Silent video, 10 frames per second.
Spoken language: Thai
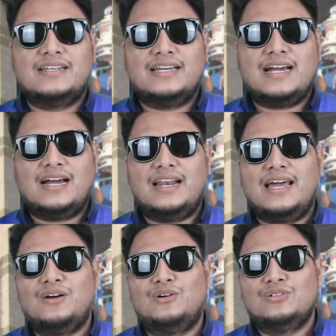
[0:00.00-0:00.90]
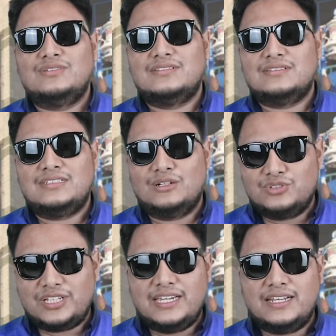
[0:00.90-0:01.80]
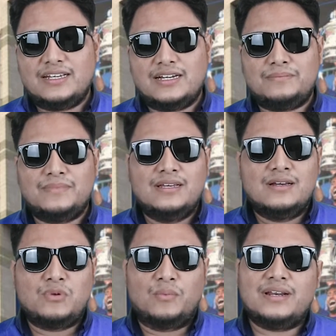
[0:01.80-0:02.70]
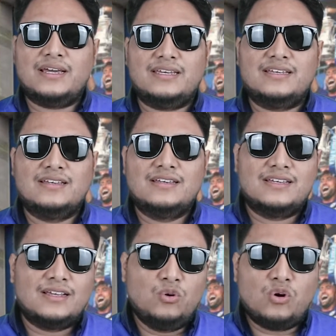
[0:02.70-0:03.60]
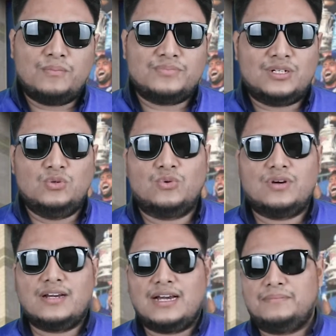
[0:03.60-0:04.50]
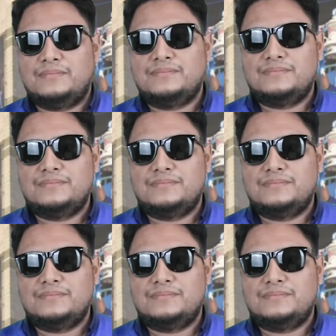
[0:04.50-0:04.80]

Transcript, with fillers: ในครั้งแรกของเชลซีนะครับผมก็ได้ร่วมสนุกกับ